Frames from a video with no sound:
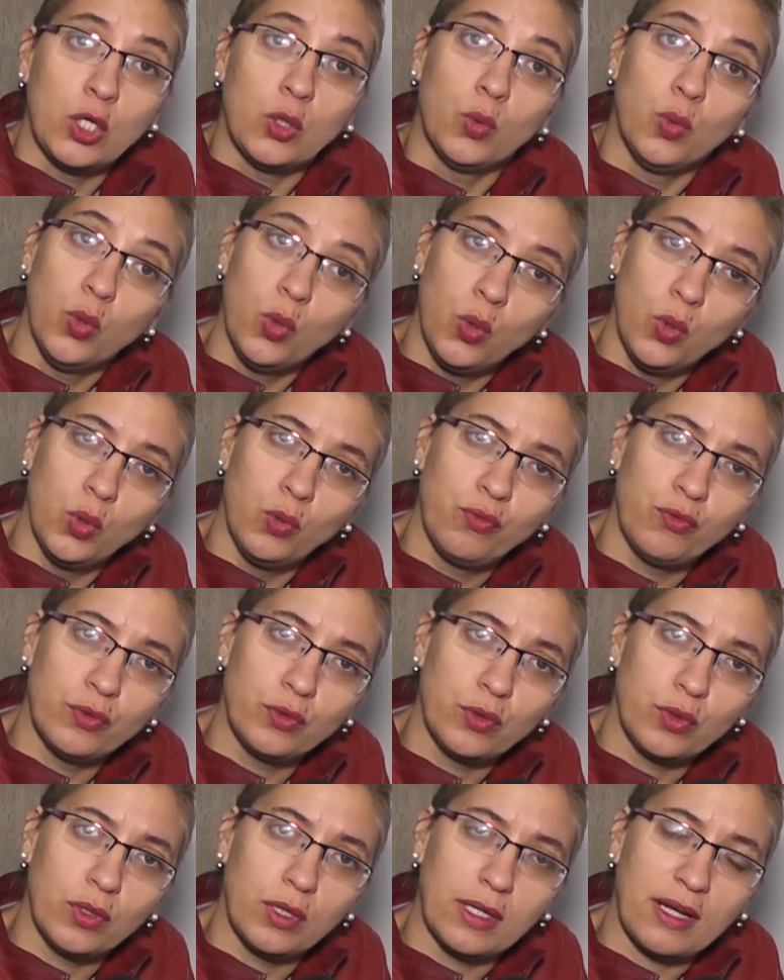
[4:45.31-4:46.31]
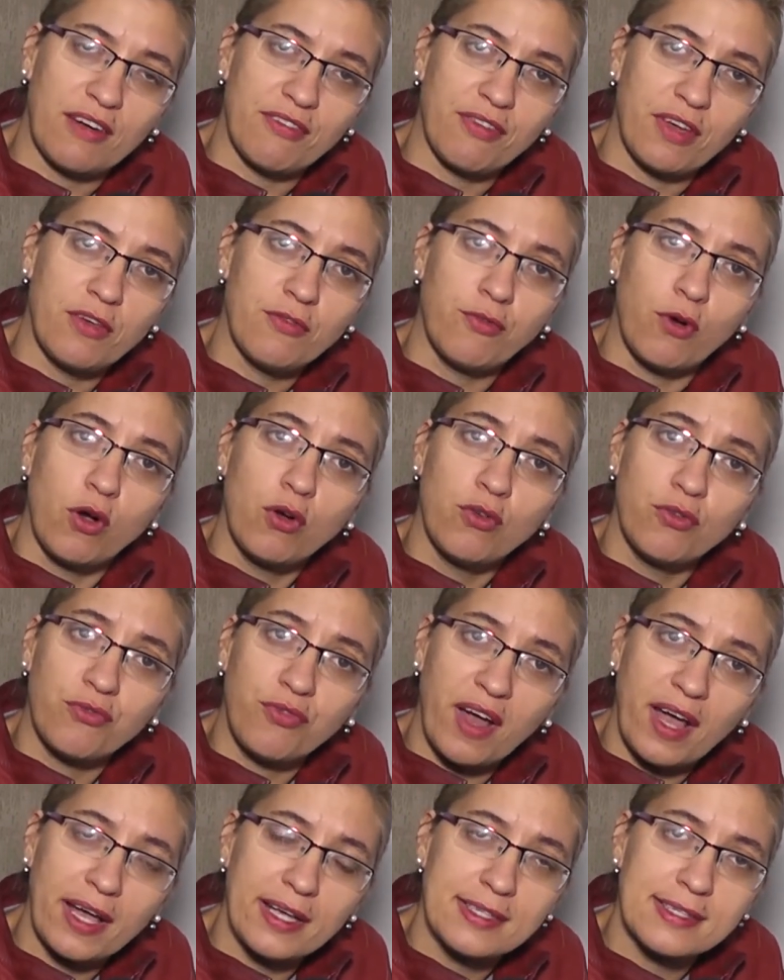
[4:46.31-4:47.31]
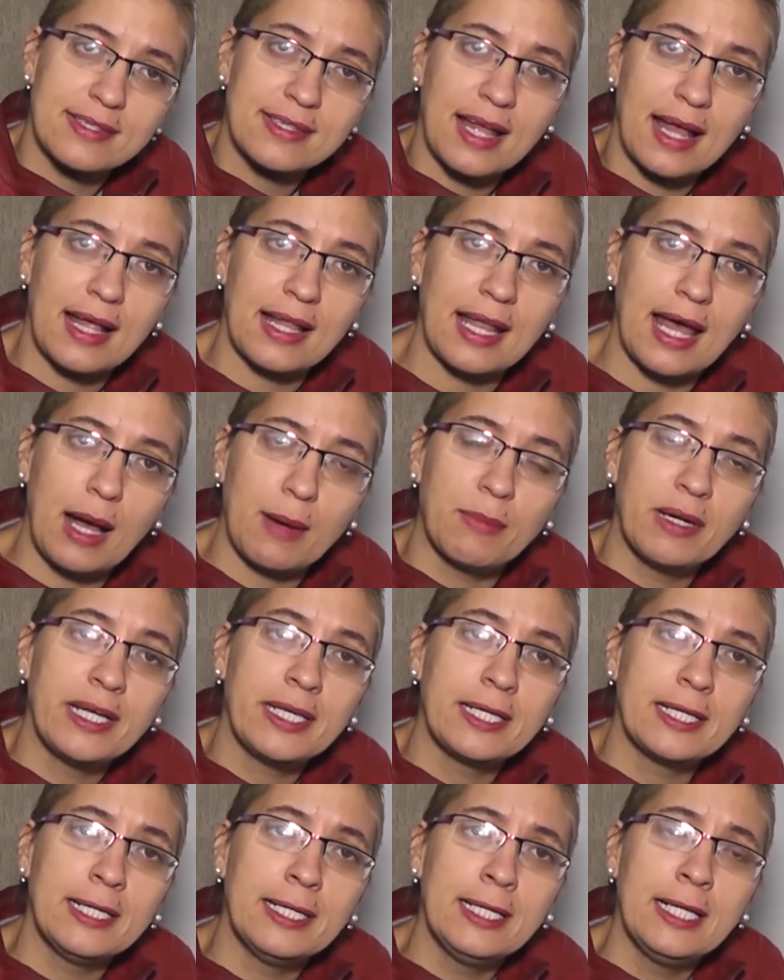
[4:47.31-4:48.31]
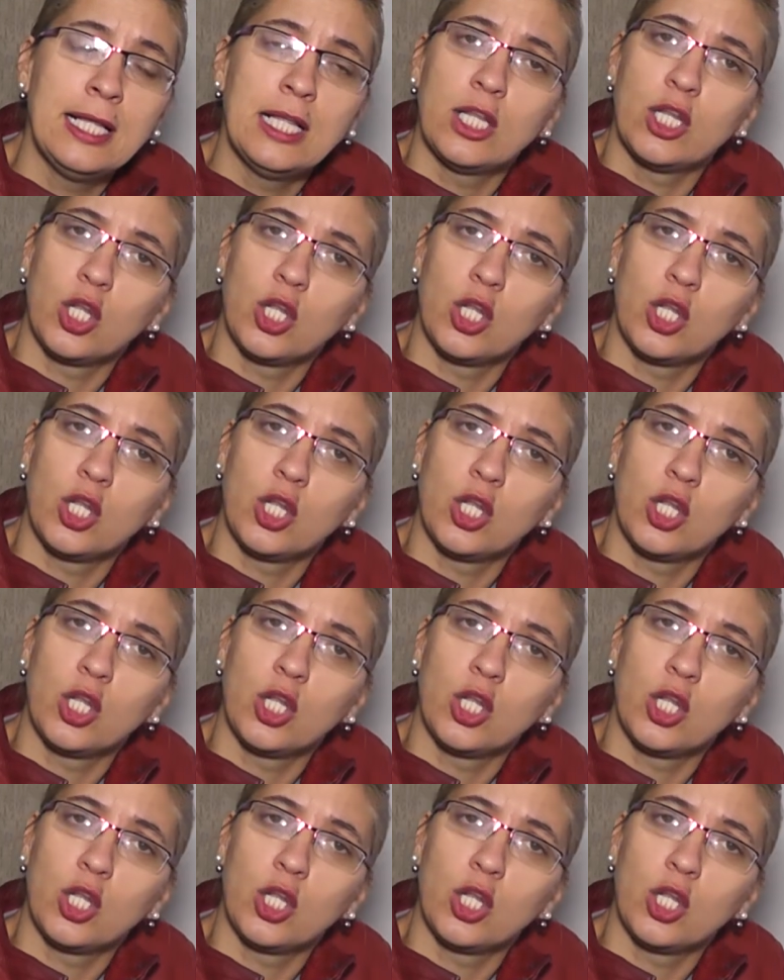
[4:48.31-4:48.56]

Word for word: O Café em Foco vai estar lá amanhã,